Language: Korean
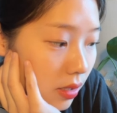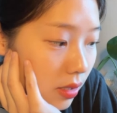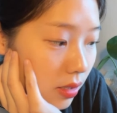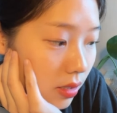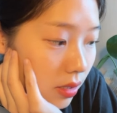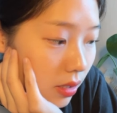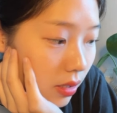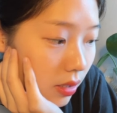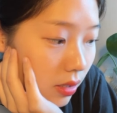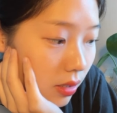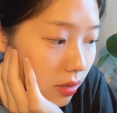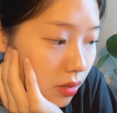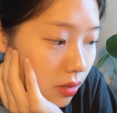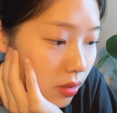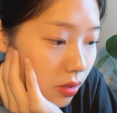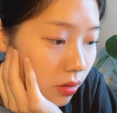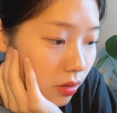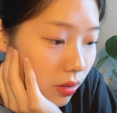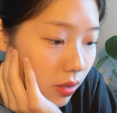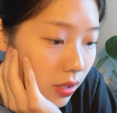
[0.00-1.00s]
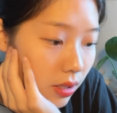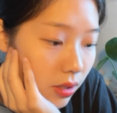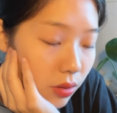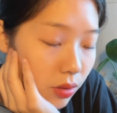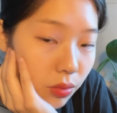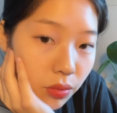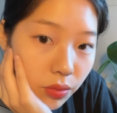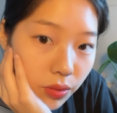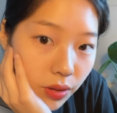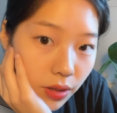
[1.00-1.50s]
이제 들어갈
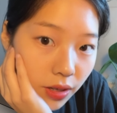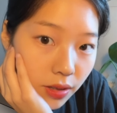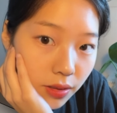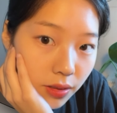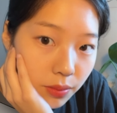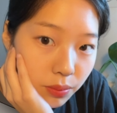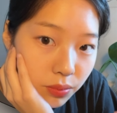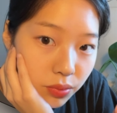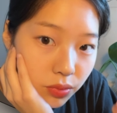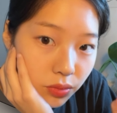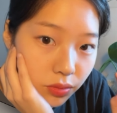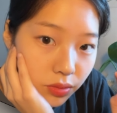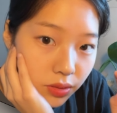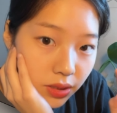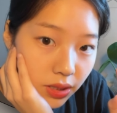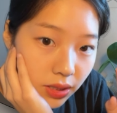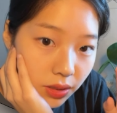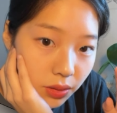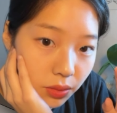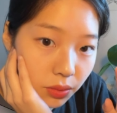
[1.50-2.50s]
효과, 분홍색